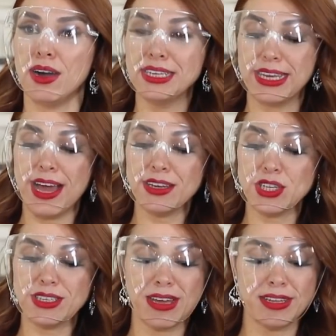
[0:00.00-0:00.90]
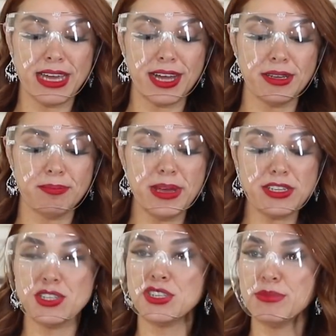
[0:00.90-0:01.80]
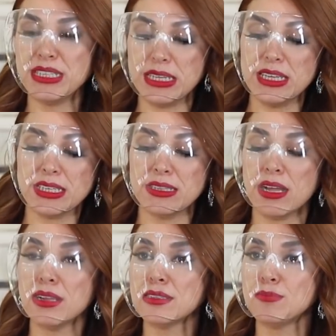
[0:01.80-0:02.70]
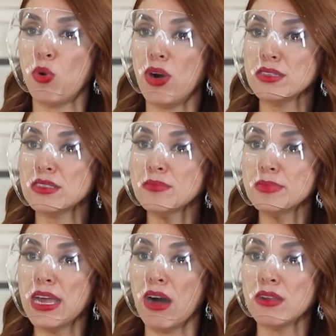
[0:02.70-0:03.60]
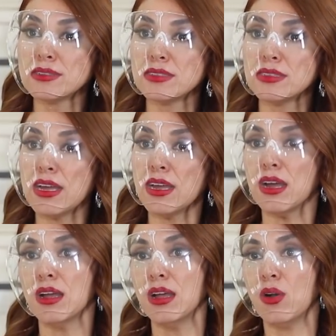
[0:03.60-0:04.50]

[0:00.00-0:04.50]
hani gerçekten yani beşincimiz Sezgin'in aldığı puanın bile altında